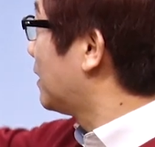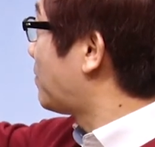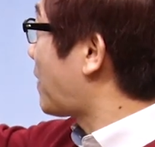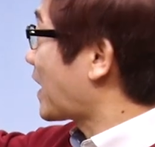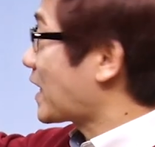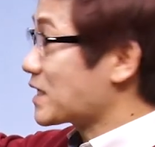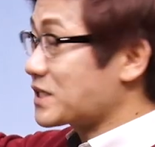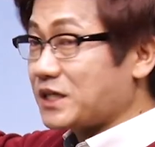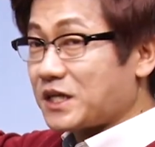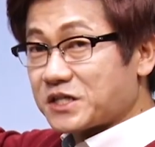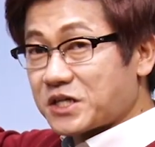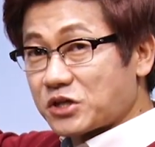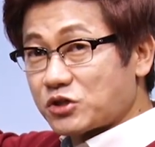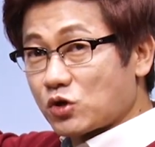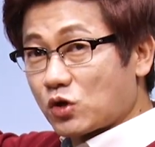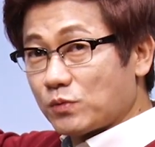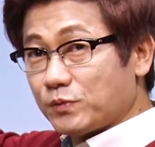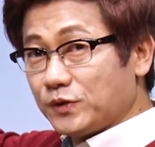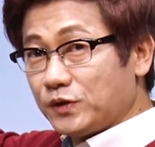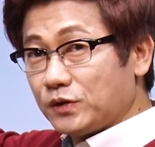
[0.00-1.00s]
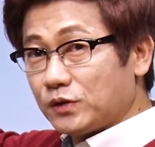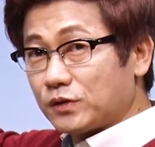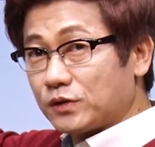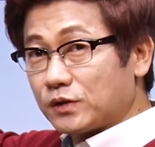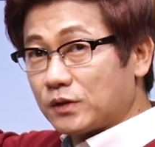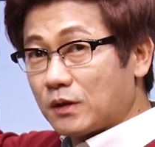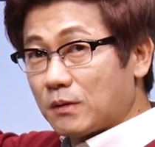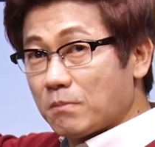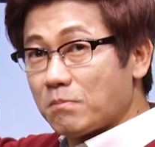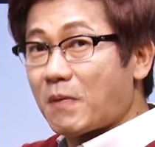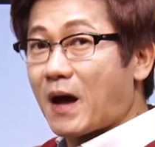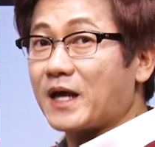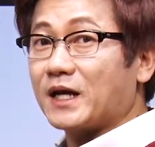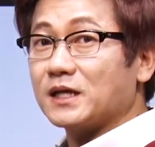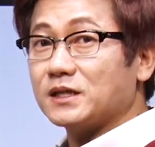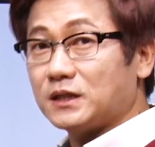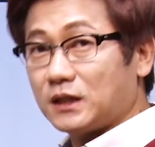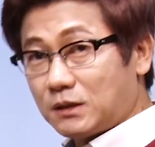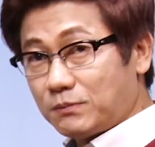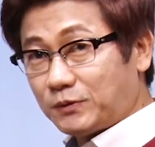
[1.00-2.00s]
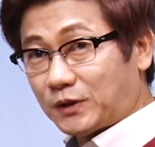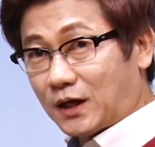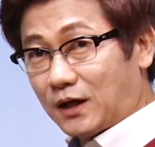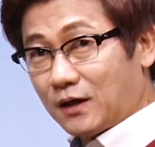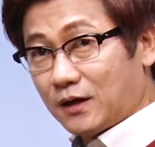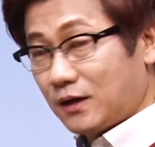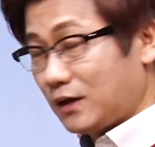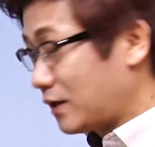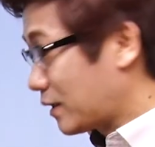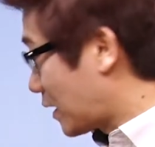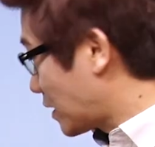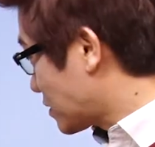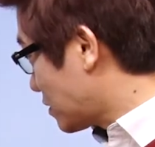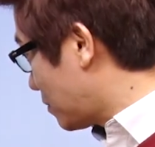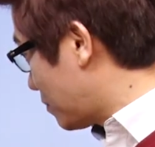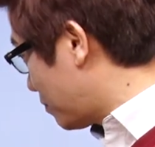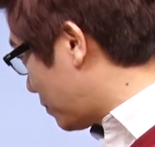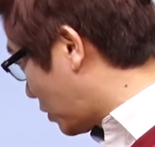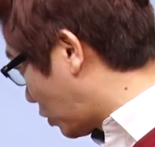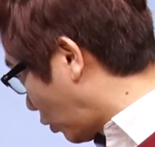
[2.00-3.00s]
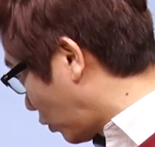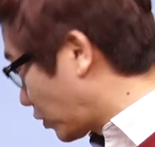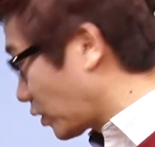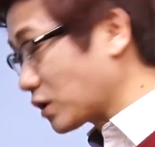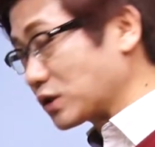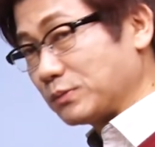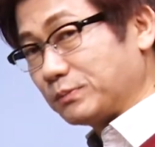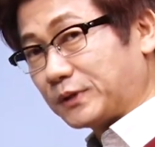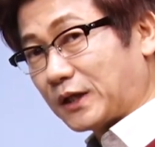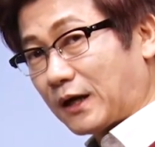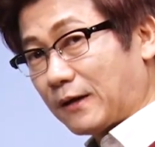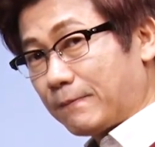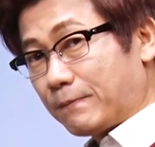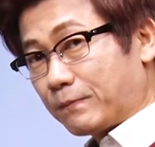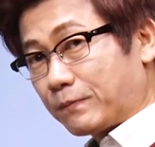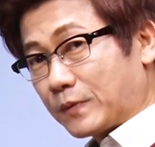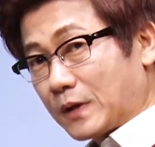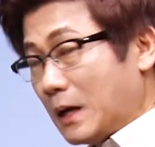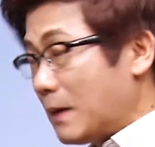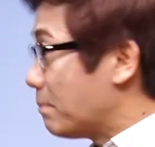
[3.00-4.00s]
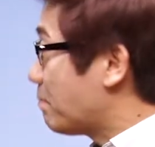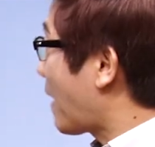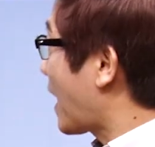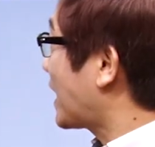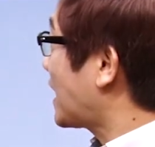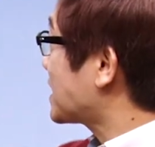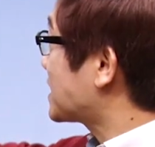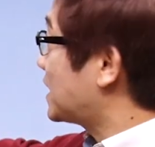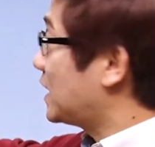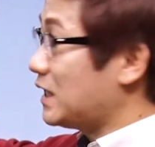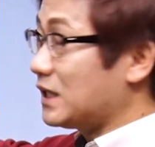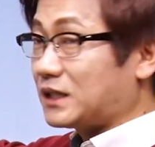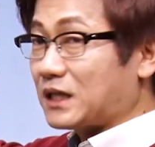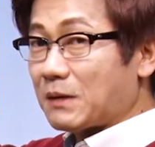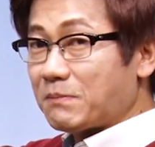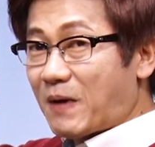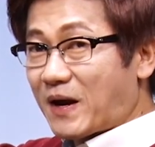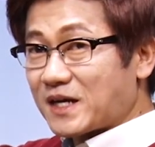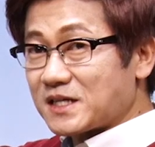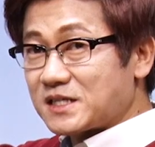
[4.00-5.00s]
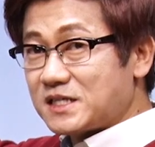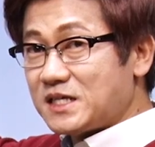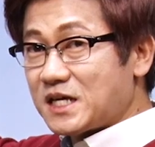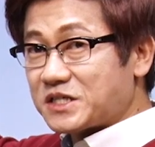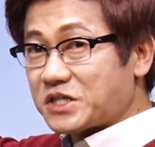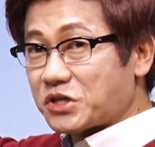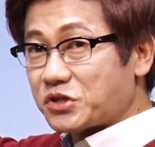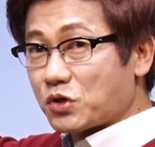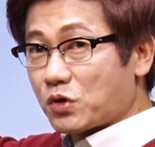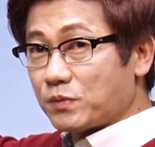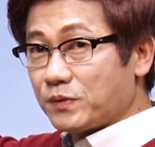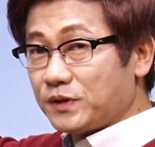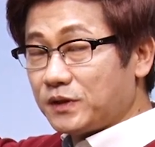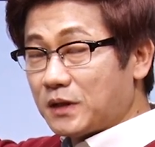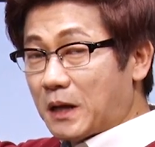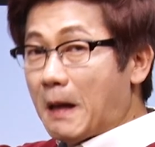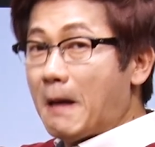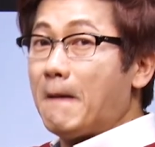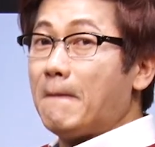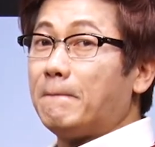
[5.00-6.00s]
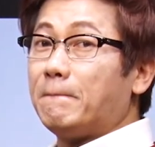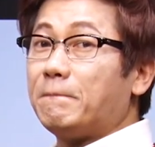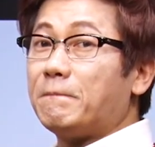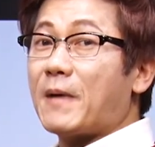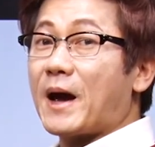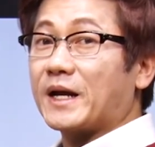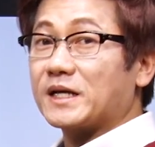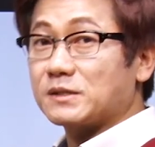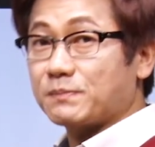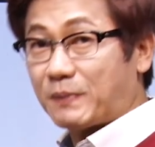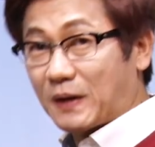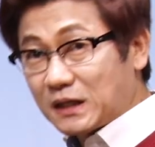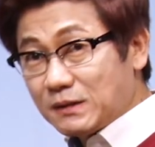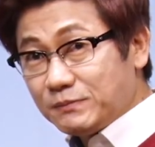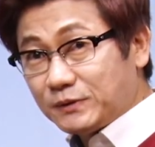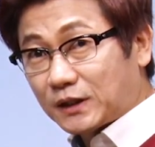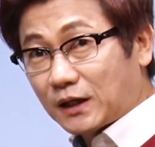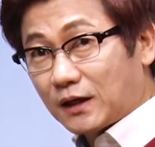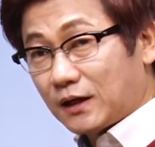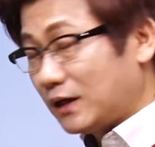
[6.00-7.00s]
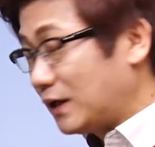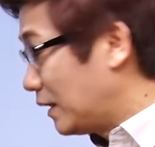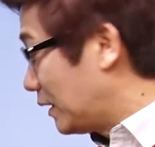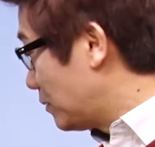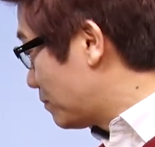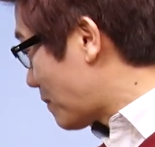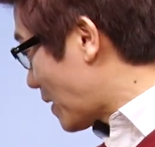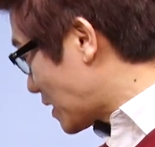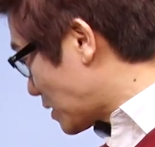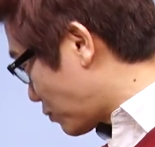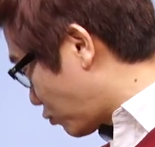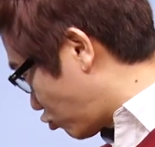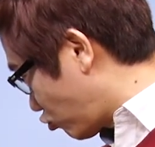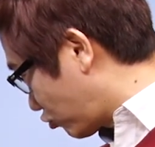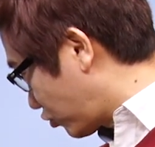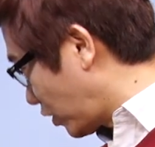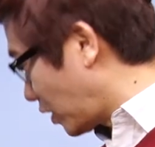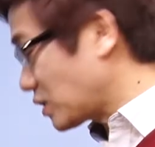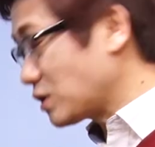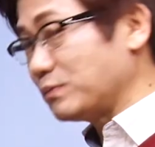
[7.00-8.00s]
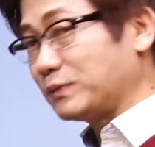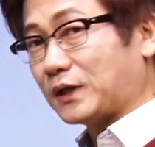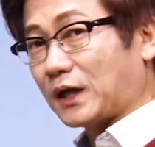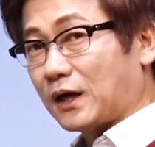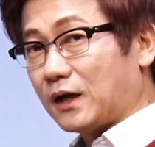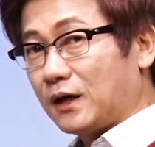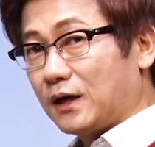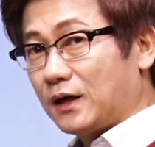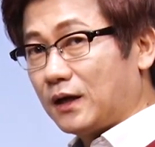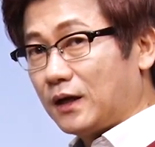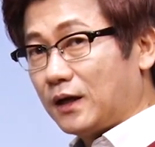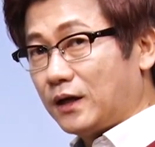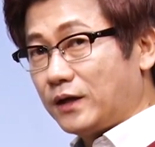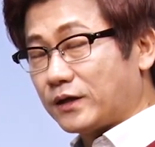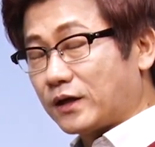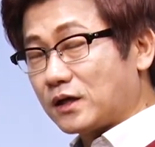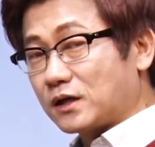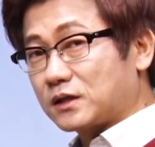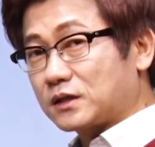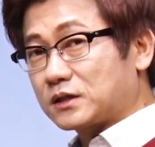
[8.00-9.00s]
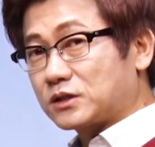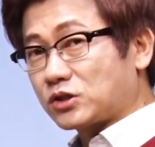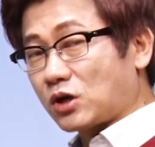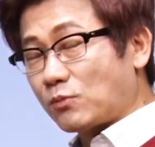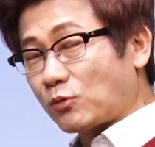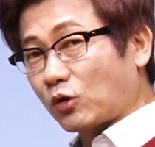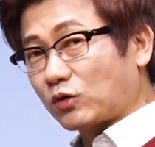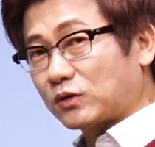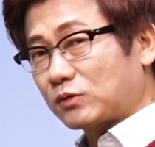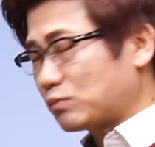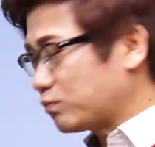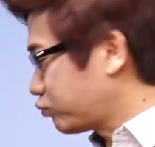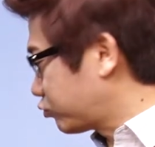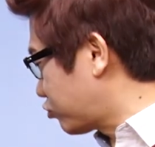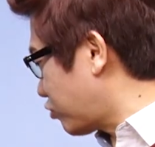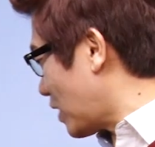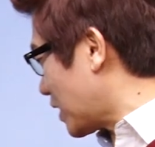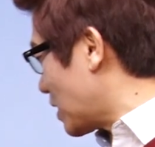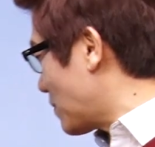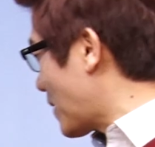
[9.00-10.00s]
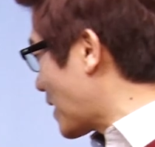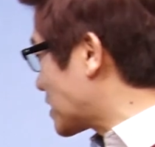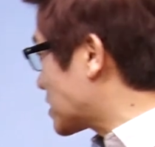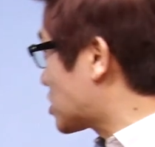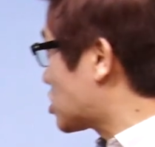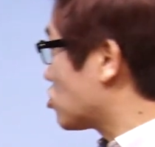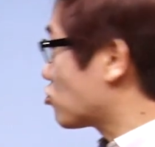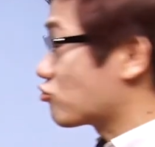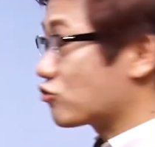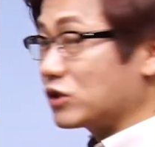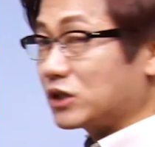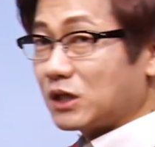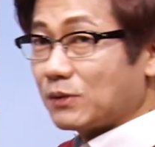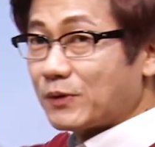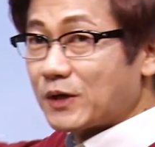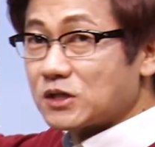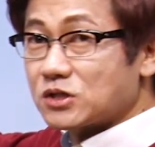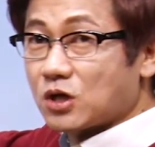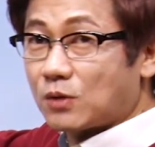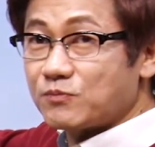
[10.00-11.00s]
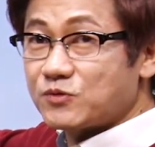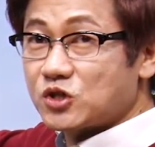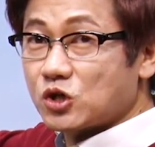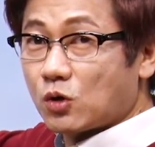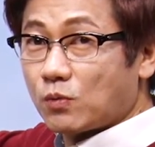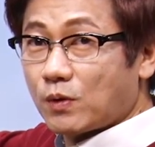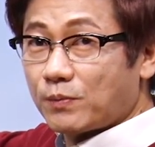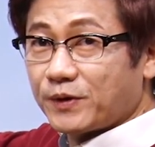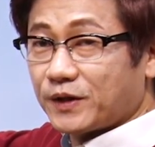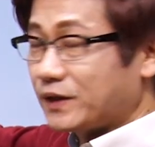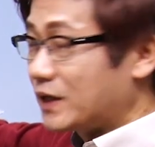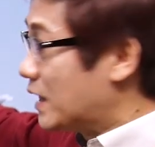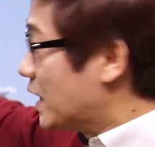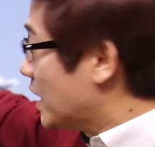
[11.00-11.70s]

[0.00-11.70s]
마이너스 1의 세제곱은 마이너스 1입니다. 그래서 밑으로 떨어집니다. 마이너스 2일 때 마이너스 2의 세제곱은 마이너스 8입니다. 마이너스 쭉 떨어집니다. 이걸 점으로 무수하게 많은 실수기 때문에 점 찍어보면